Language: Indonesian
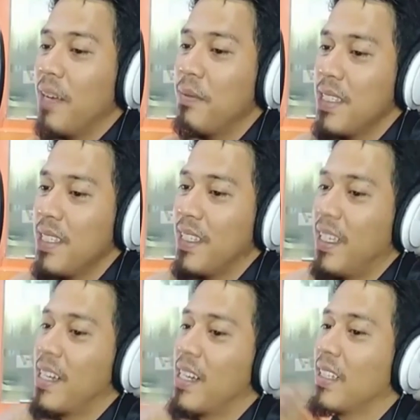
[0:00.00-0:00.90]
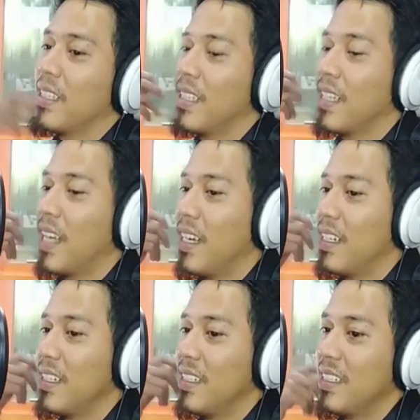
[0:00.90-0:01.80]
bisit ya kakak teteh
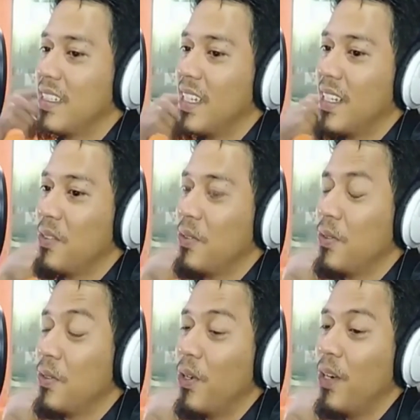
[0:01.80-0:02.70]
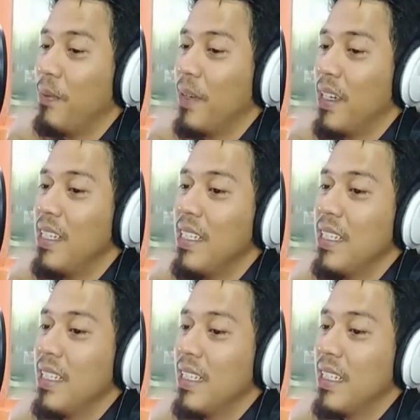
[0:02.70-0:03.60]
kangen kanu apa
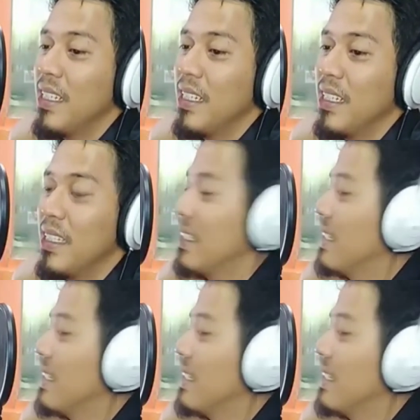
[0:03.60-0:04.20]
lebur eh,